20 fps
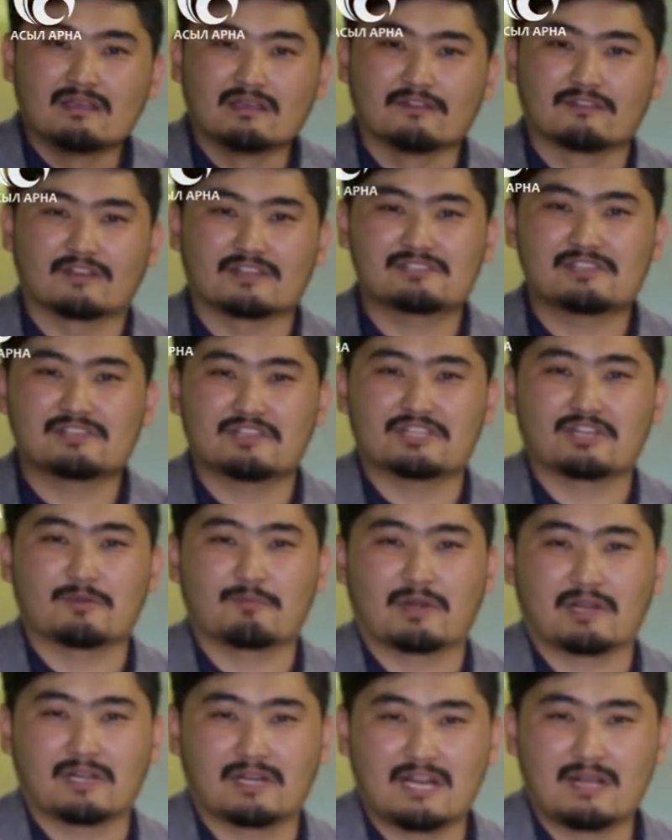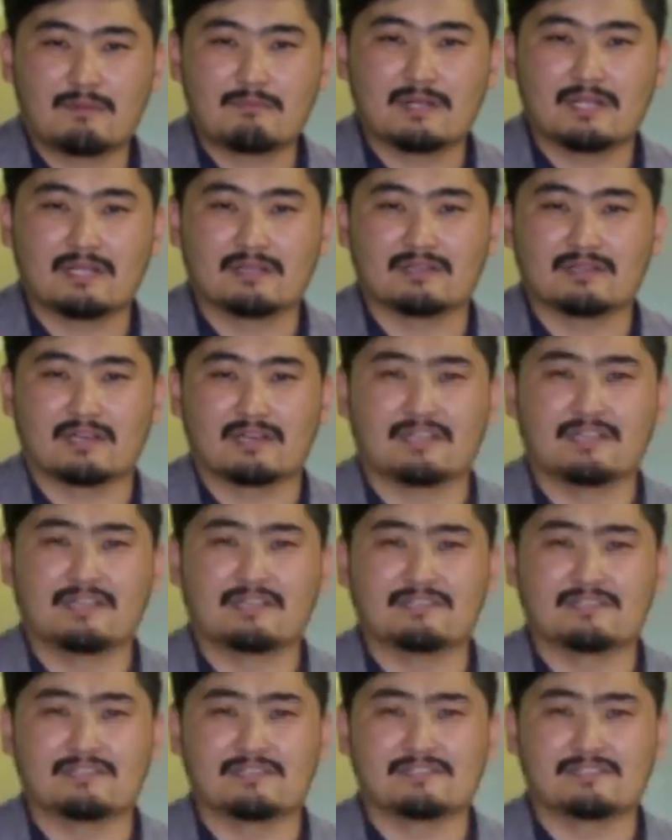И в конце нашей программы,
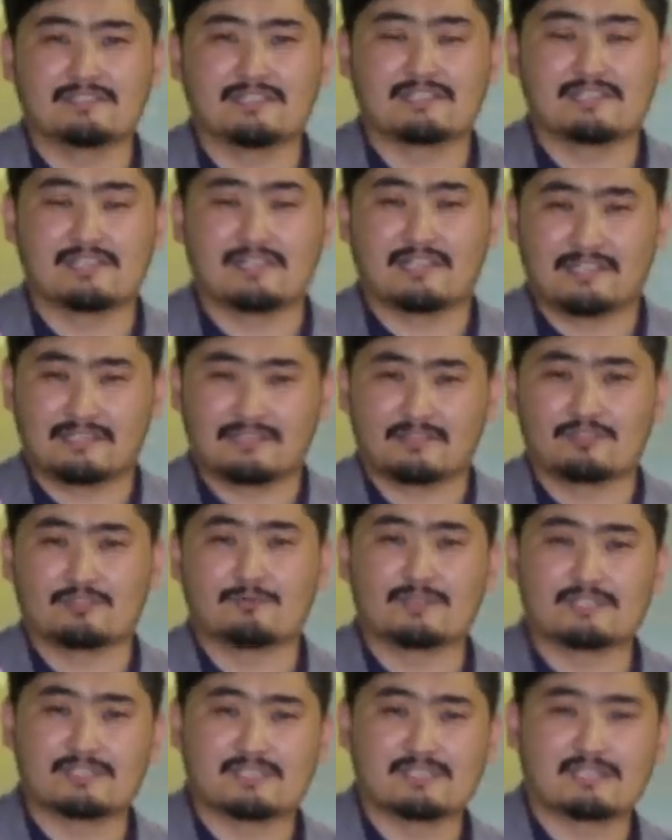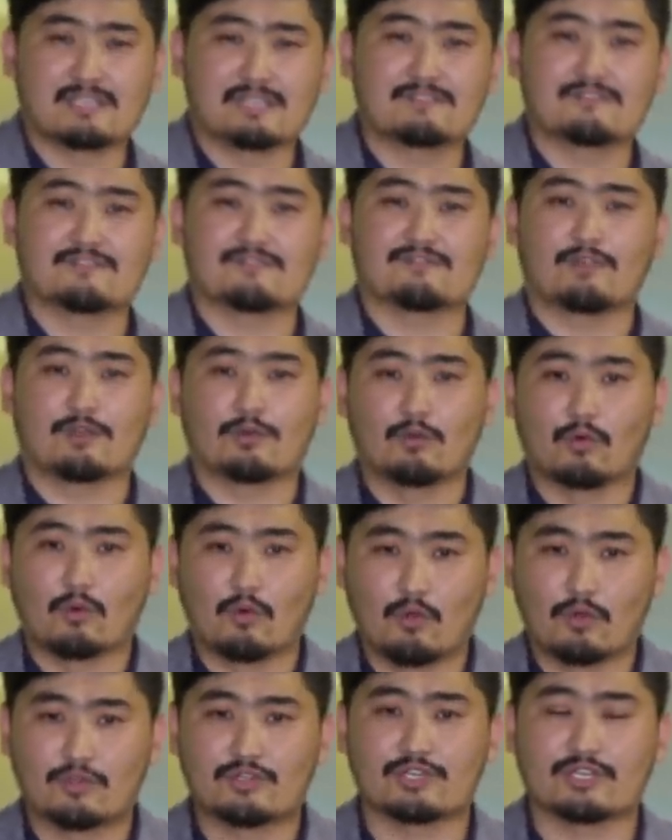дорогие телезрители, хотелось бы сказать, в свою
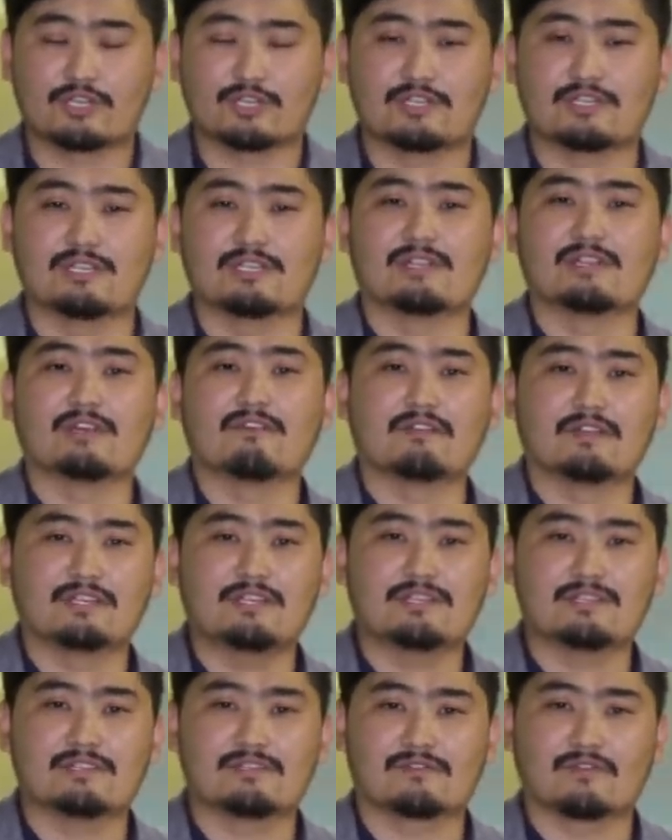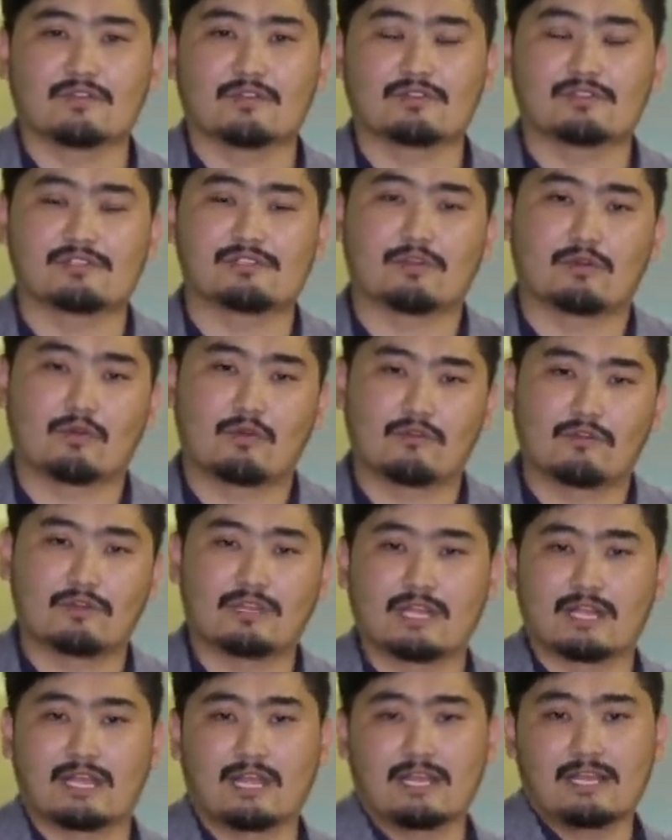очередь, не доводите свое здоровье
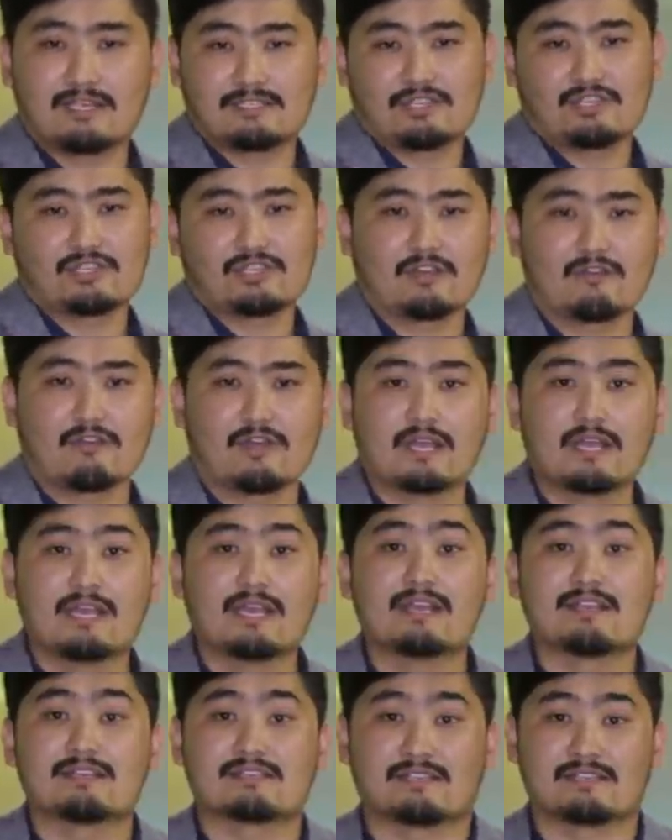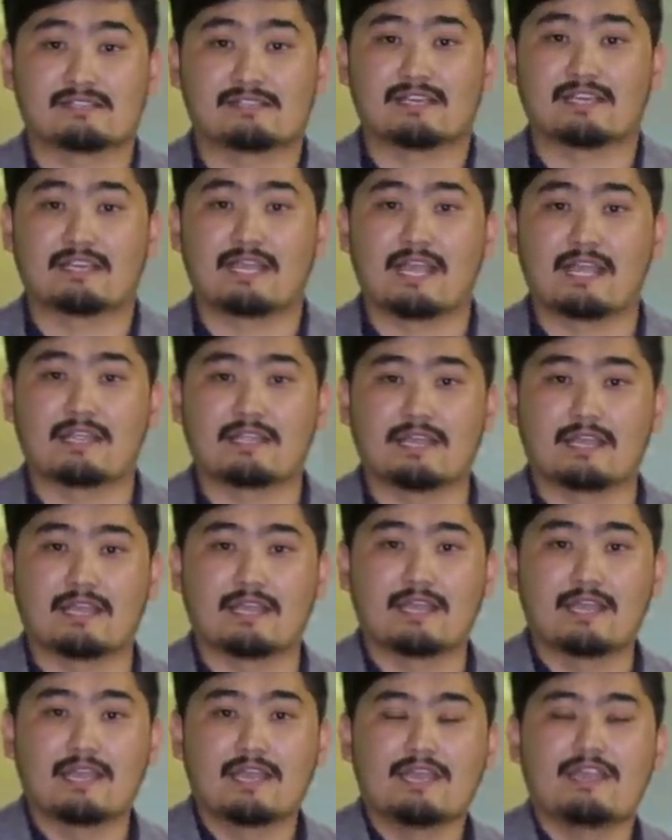до колясочного состояния.